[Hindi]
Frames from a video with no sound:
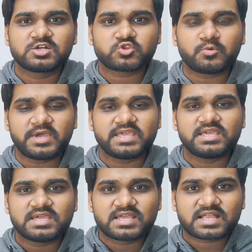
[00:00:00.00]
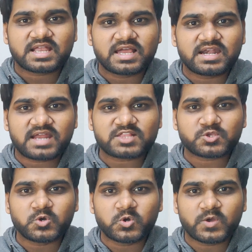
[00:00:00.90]
तो भाई कल रात
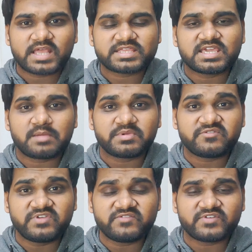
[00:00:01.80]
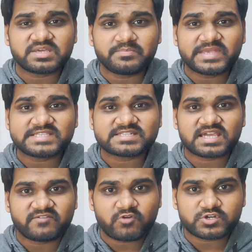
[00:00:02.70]
को हो गया था यहाँ पे फीफा द बेस्ट का
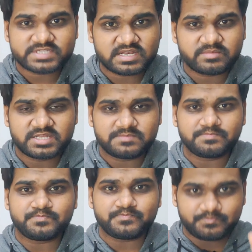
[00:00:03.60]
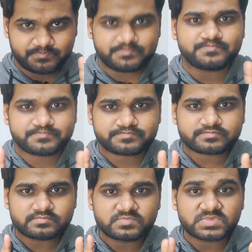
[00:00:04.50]
अवार्ड सेरेमनी
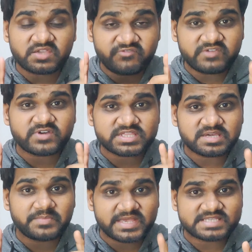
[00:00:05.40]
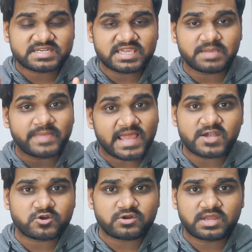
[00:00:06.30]
फीफा द बेस्ट ठीक है
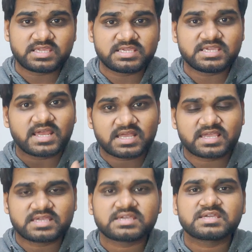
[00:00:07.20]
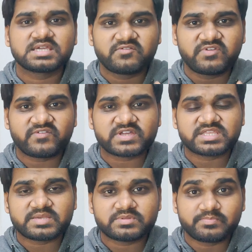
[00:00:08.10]
और नहीं ये अलग है फीफा
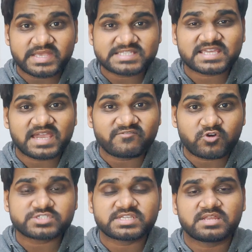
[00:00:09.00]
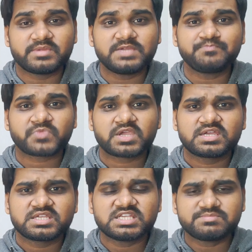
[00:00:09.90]
द बेस्ट का अवार्ड सेरेमनी
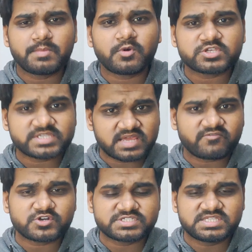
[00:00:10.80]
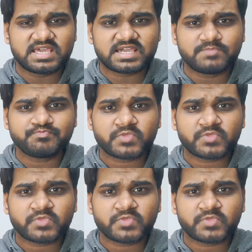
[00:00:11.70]
जिसमें बहुत सारे अवार्ड्स दिए गए